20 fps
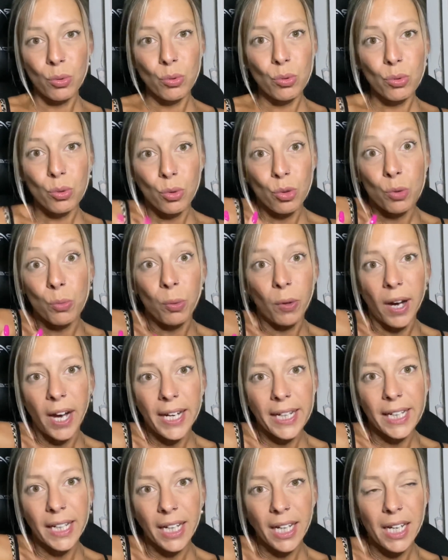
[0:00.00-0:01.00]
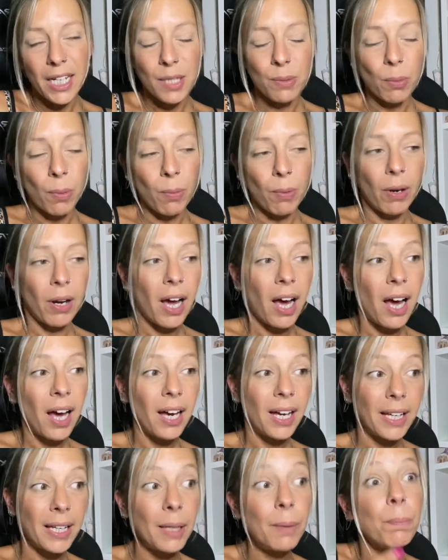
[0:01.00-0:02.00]
ce que je pourrais acquérir à ce
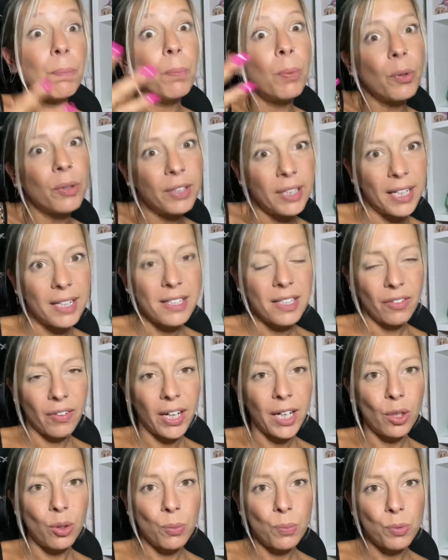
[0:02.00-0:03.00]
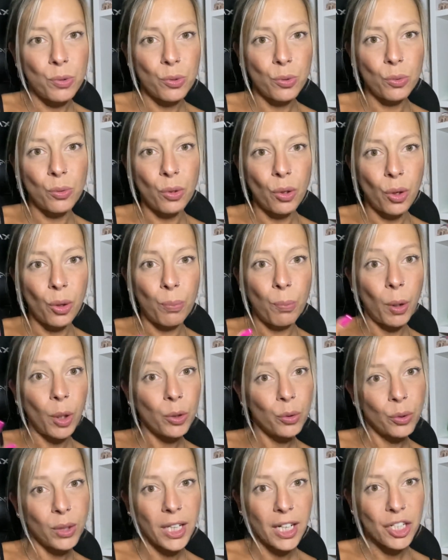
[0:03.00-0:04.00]
moment-là. Et peut-être, c'est vrai que l'option
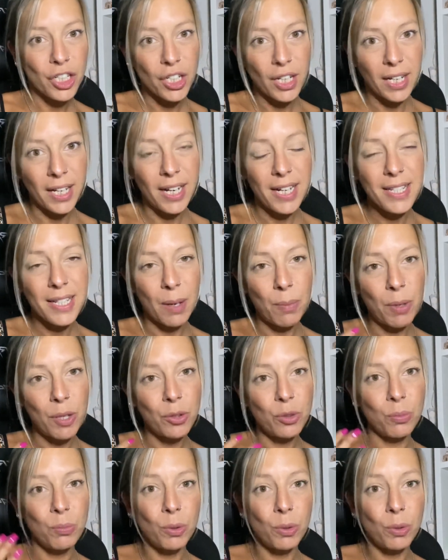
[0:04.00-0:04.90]
porte-carte Chanel, ça peut être une